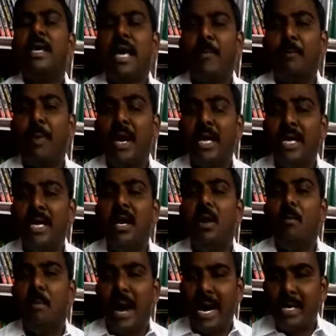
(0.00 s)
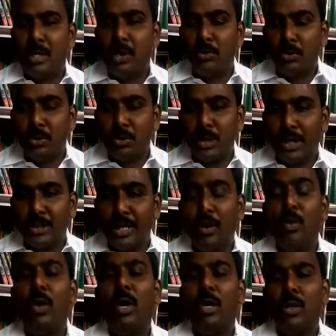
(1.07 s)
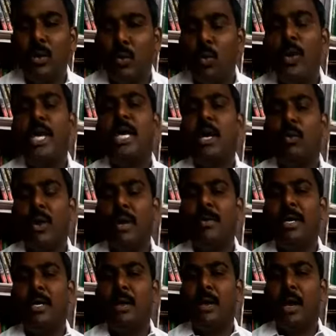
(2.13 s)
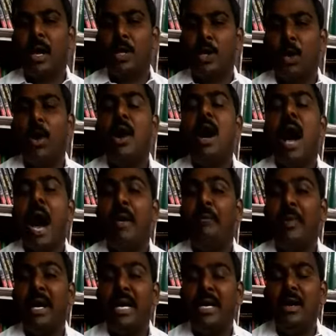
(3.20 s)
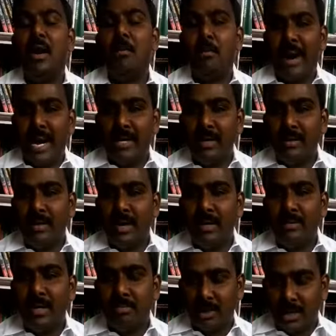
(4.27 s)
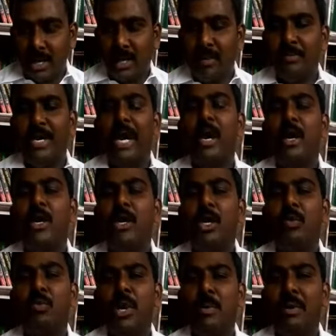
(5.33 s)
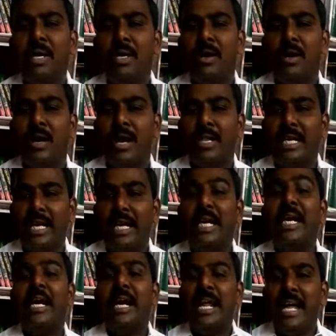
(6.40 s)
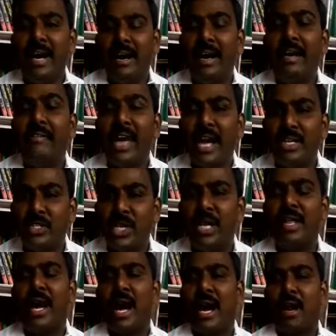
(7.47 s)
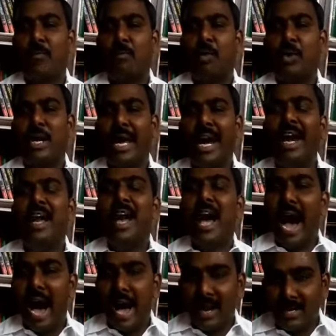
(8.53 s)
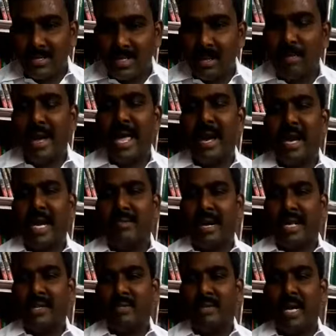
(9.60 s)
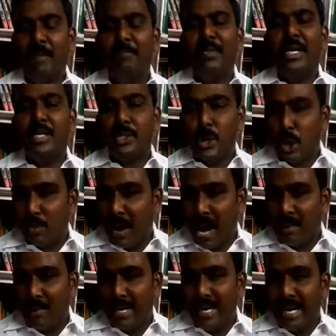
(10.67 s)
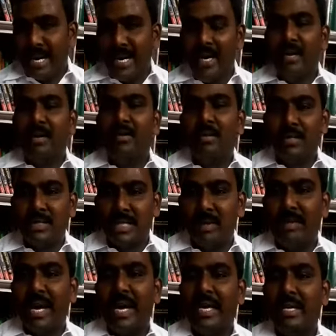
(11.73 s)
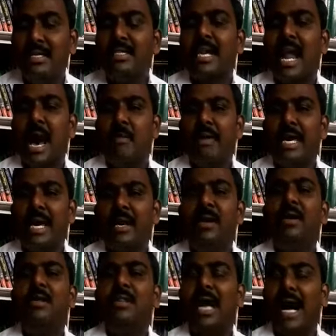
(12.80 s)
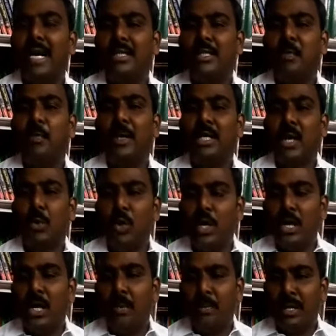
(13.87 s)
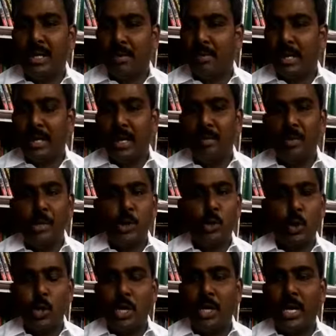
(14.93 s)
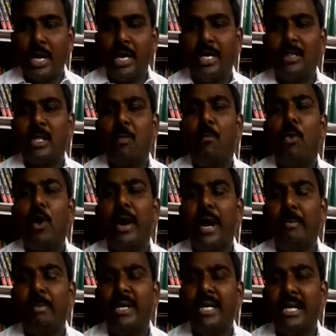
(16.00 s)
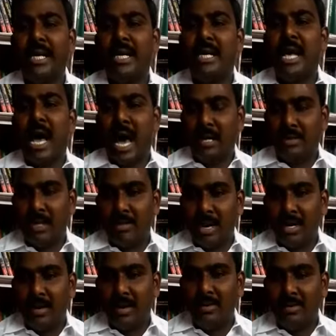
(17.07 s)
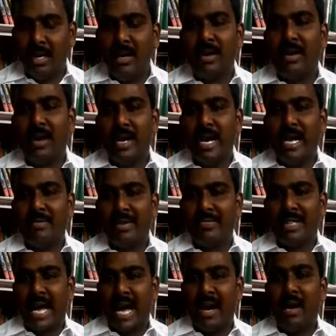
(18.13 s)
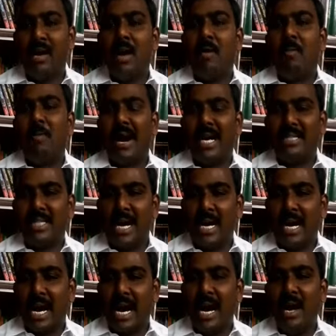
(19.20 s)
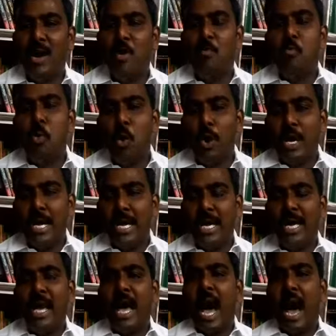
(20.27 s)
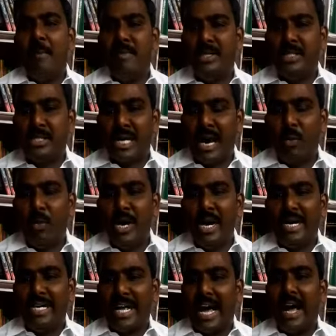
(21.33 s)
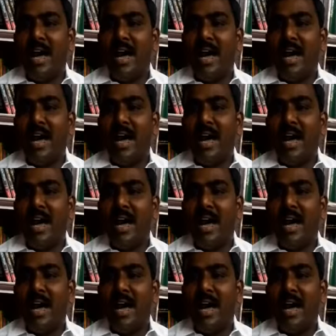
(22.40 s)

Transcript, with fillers: எப்படி மாட்டு மூத்திரத்தை உங்களுக்கு குடிக்க உரிமை இருக்கிறதோ அப்படி மாட்டுக்கறி தின்பதற்கும் எங்களுக்கும் உரிமை இருக்கிறது நீங்கள் எதேச்ச அதிகார போக்கில் அரச பயங்கரவாதத்தில் சிறுபான்மையின கிறிஸ்தவ இஸ்லாமிய தாழ்த்தப்பட்ட ஒடுக்கப்பட்ட மக்கள் மீது தொடுக்கிற இந்த போர் என்பது அந்த மக்கள் தெருக்களிலே வந்தால் பாஜக மோடி அமித்ஷா உள்ளிட்ட